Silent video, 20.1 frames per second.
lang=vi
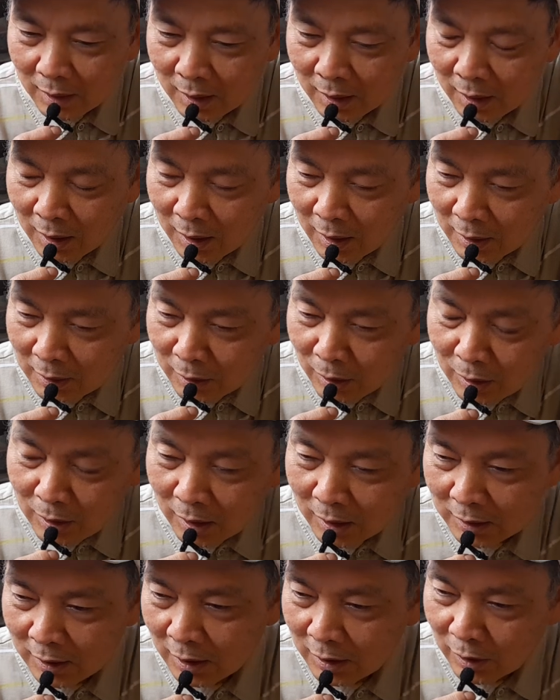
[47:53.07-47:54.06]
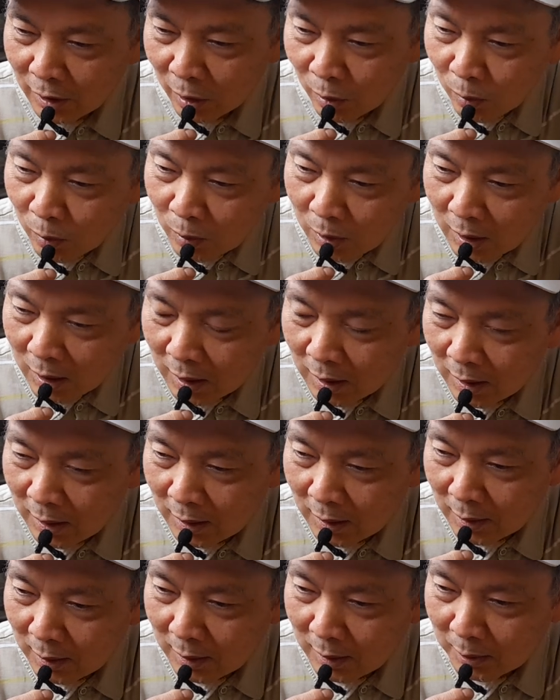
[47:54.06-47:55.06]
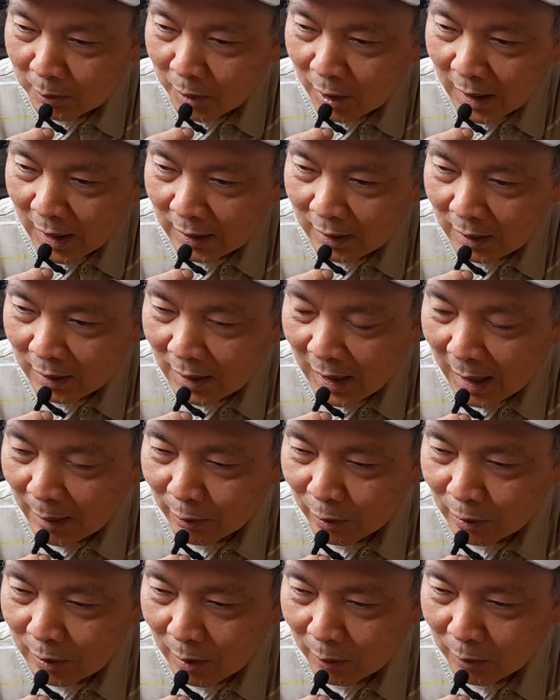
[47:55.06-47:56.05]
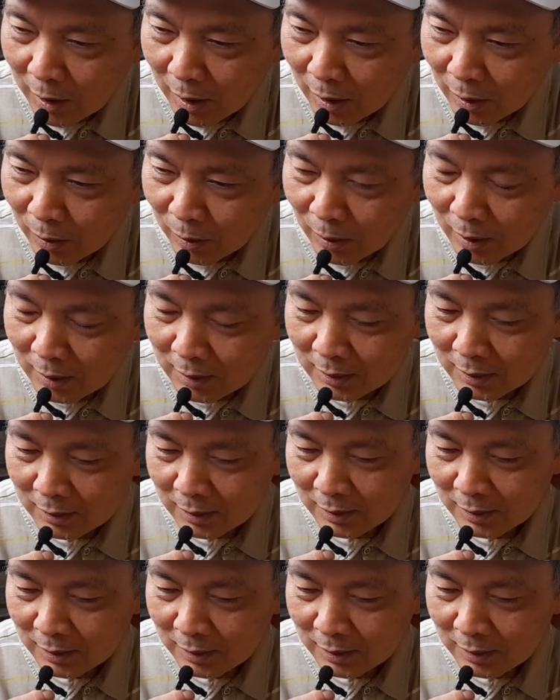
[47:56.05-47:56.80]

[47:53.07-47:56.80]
à, nó có dịch vụ món ăn Việt Nam luôn trong đó luôn